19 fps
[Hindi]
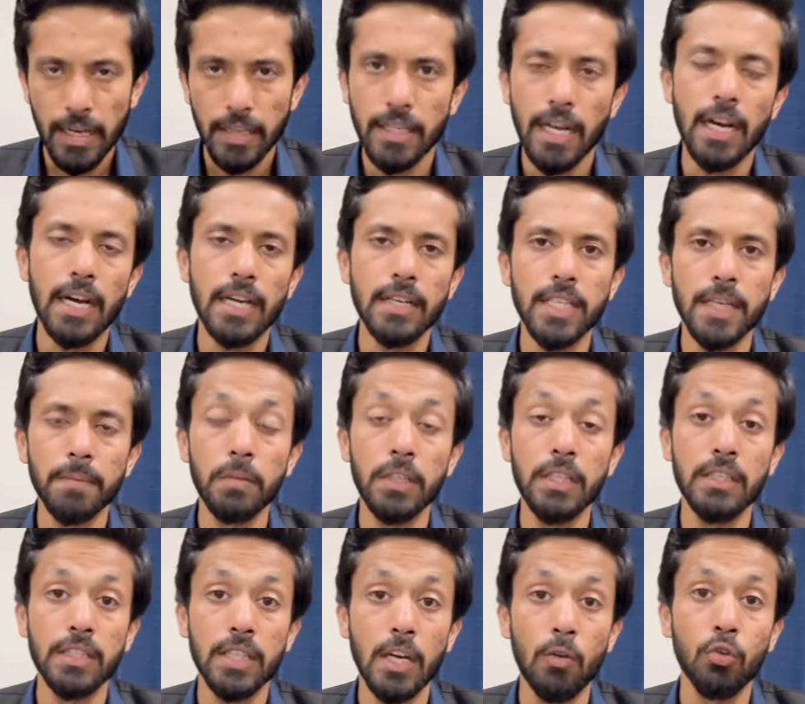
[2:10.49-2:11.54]
या खान साहब की
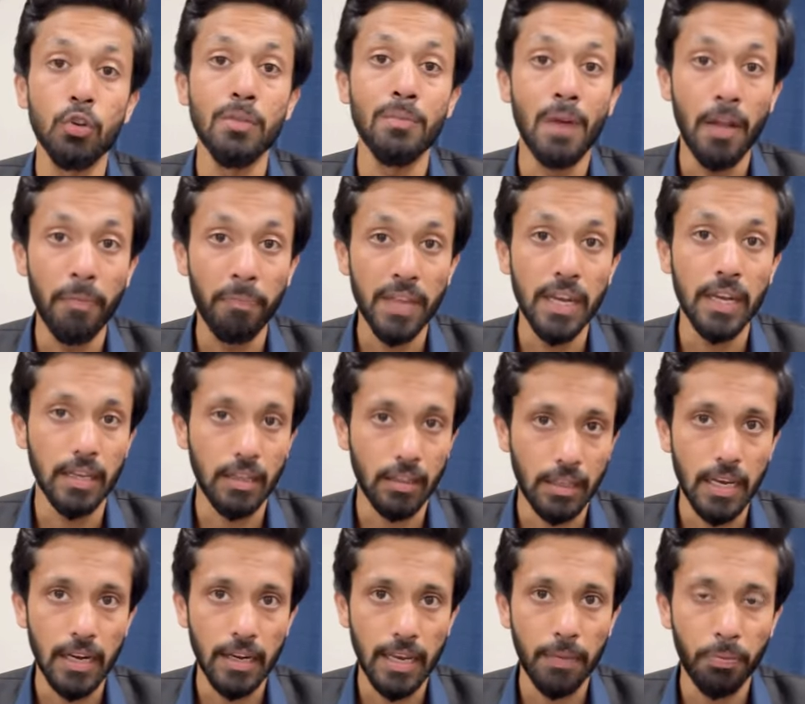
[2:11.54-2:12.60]
सदाओं को मअतल कर
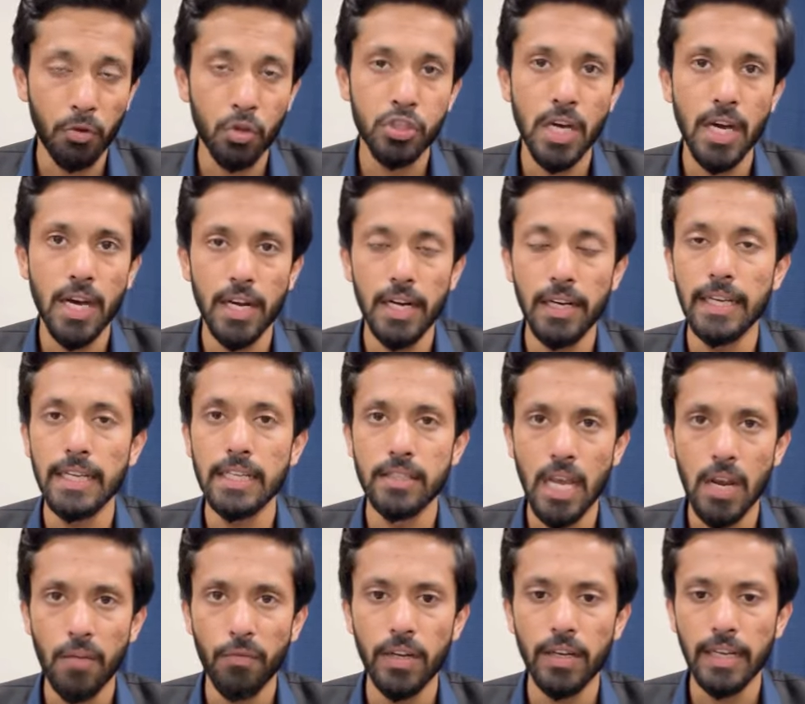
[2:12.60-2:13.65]
दिया गया तोशाखाना केस
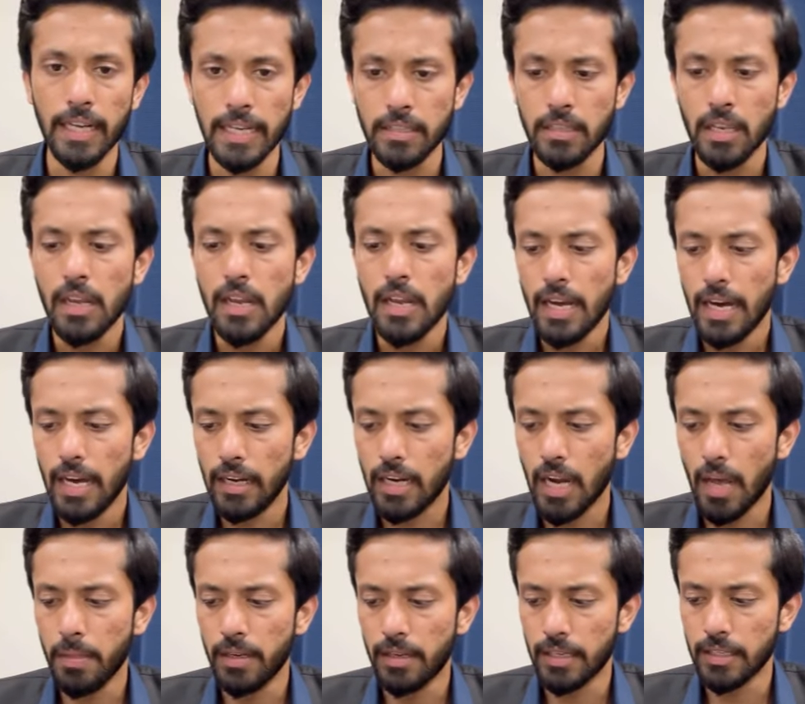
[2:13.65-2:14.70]
हाइपर केस
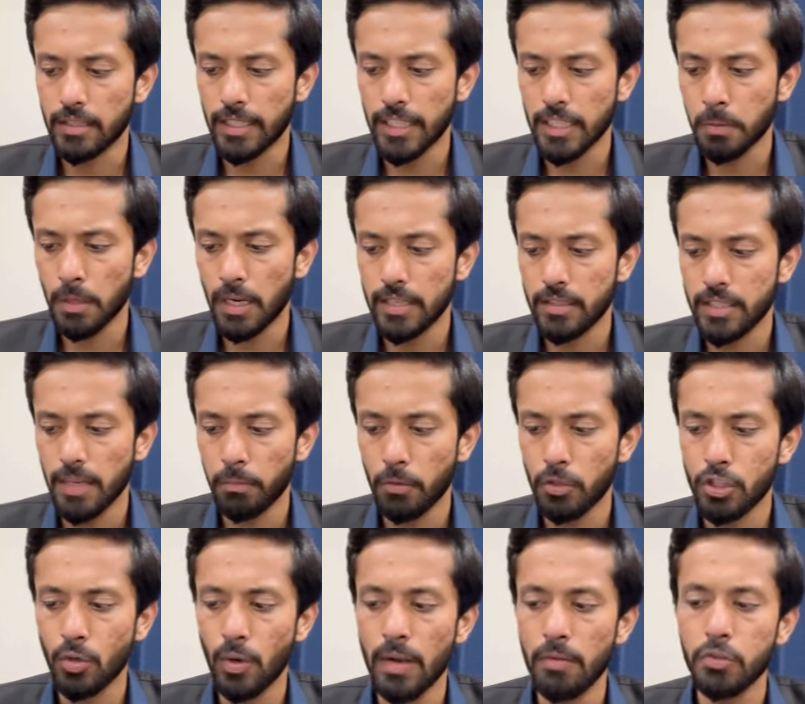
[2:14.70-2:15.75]
अलकादर ट्रस्ट केस में खान साहब की
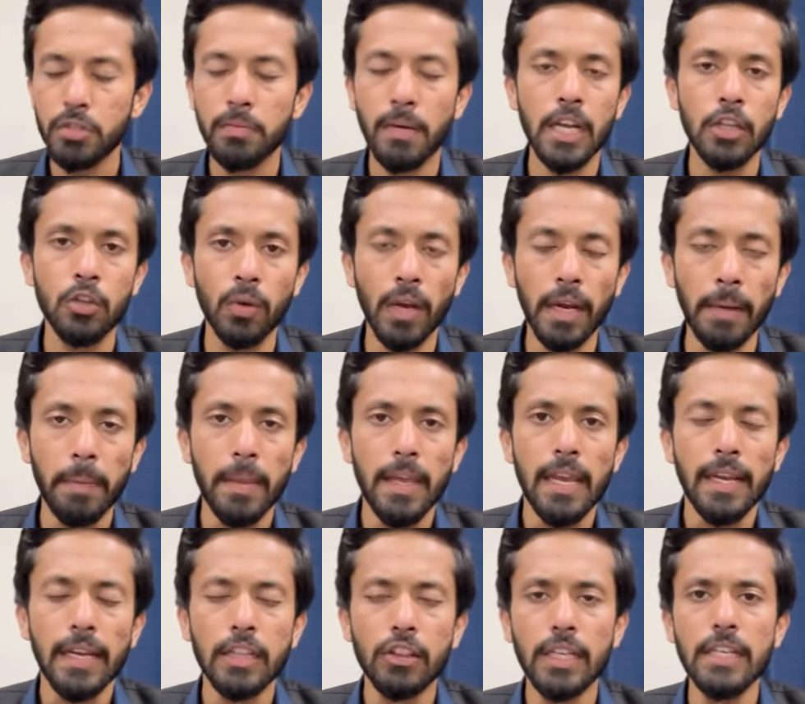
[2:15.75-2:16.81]
जो है वो जमानत हो गई
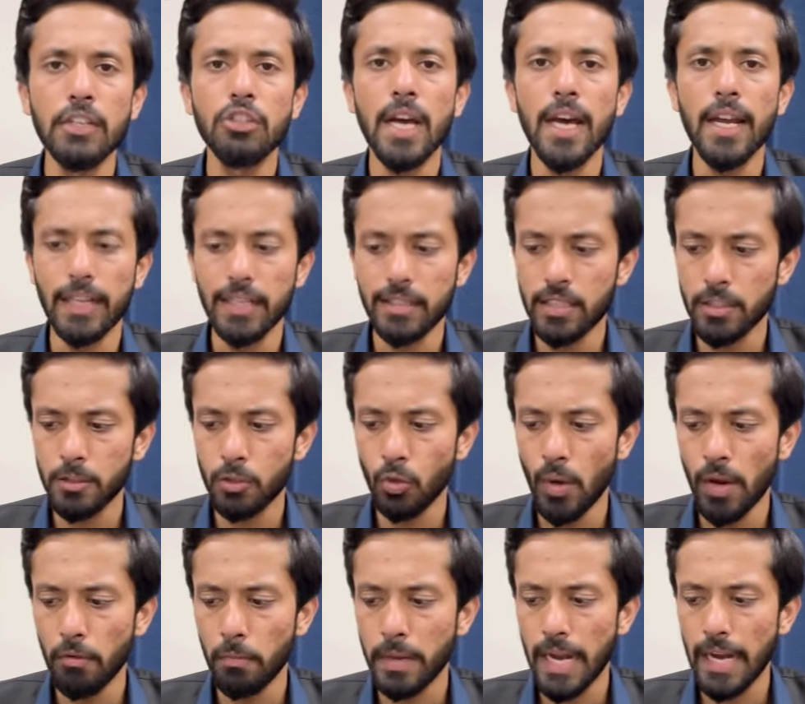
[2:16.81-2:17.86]
ये तीन चार केसेस जो
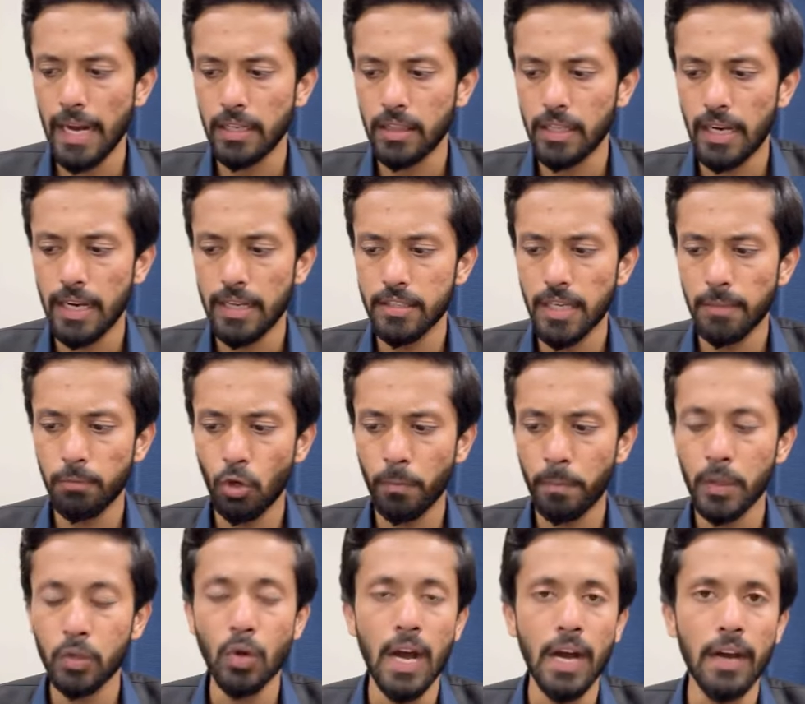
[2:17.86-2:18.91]
है वो बनाए गए थे खान साहब के
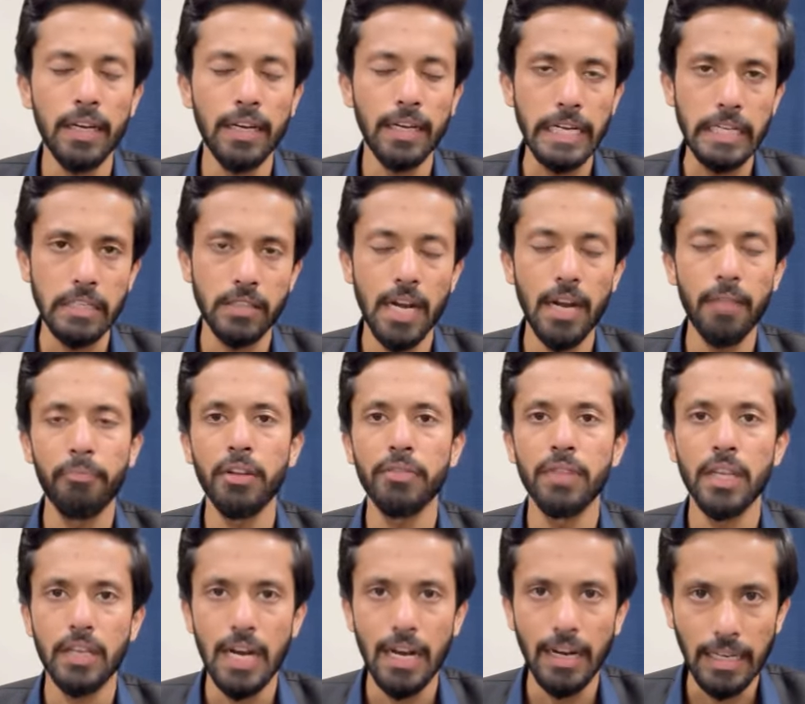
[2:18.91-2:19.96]
ऊपर तो आखिरी केस था इद्दत
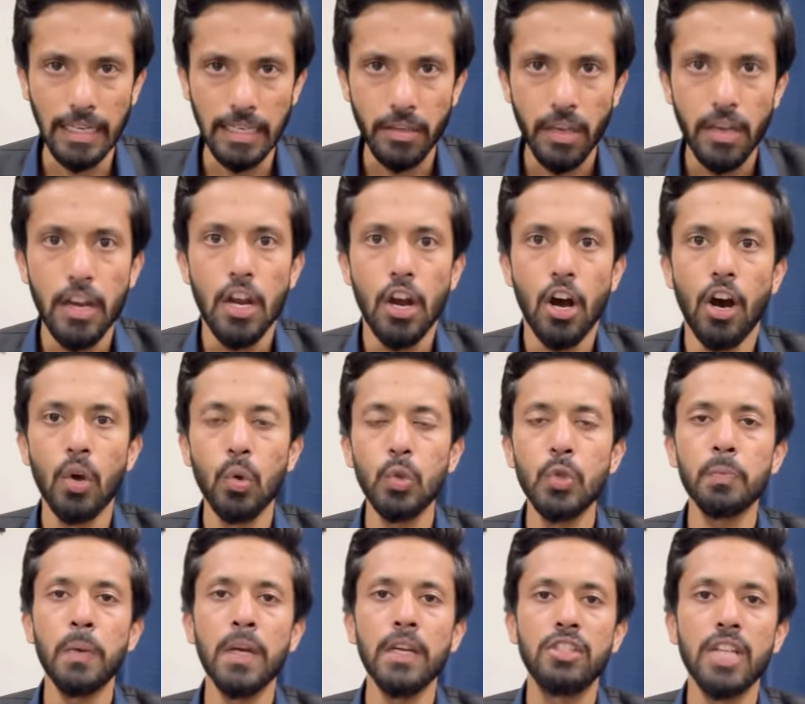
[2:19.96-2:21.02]
निकाह केस और उस
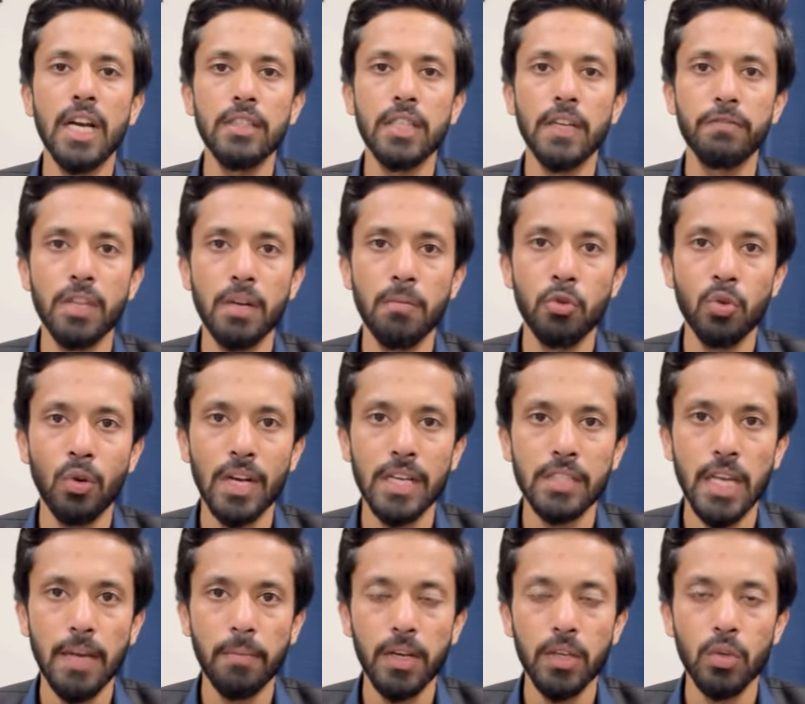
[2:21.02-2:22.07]
पर जज अफजल मजोका
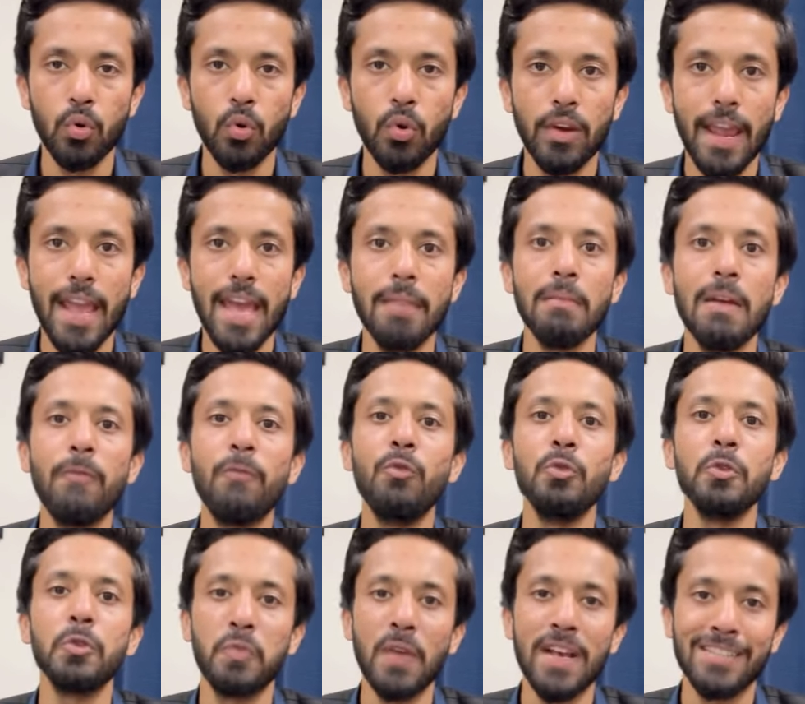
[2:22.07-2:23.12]
साहब का जो गैर
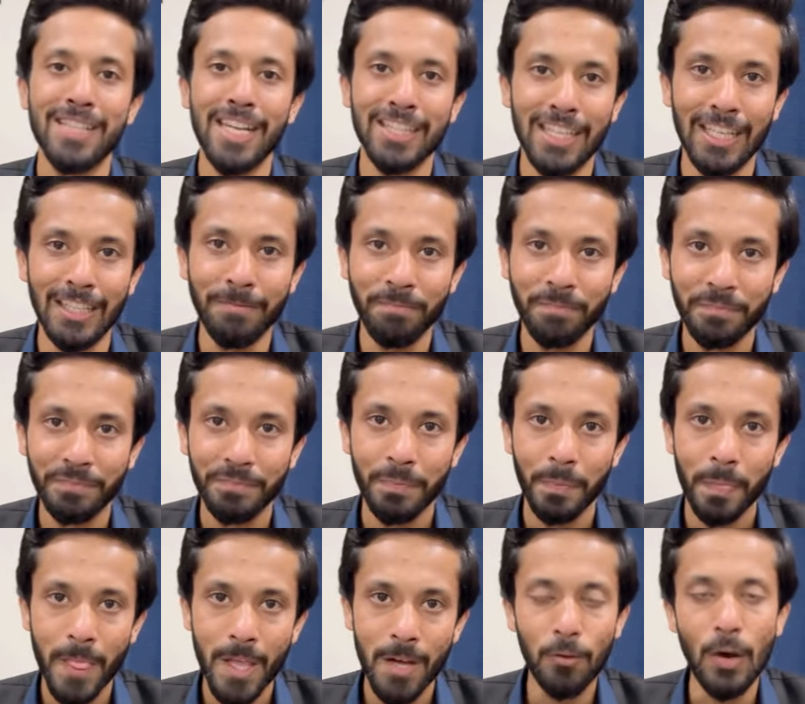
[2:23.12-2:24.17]
महफूज फैसला था
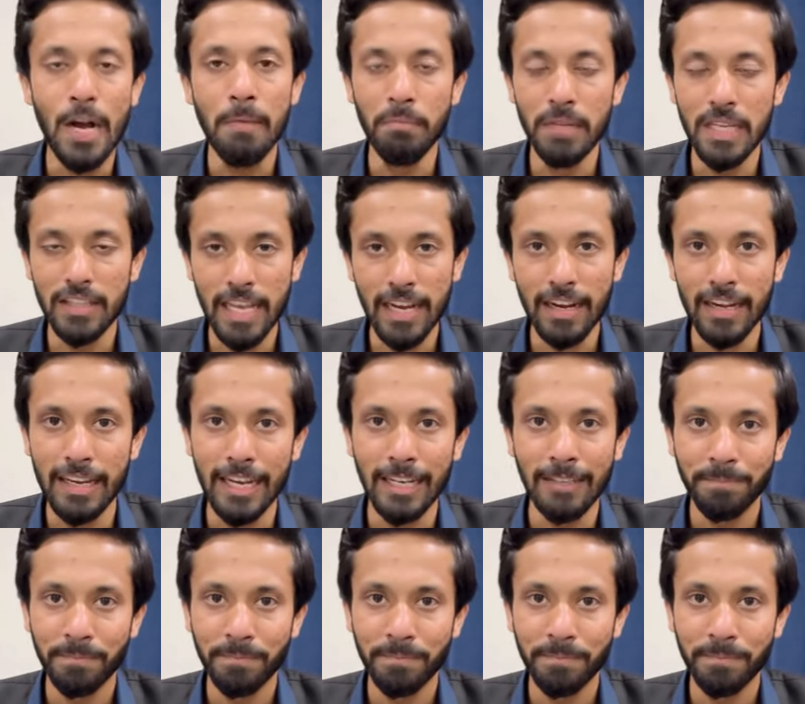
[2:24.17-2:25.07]
वो आदमी देख लिया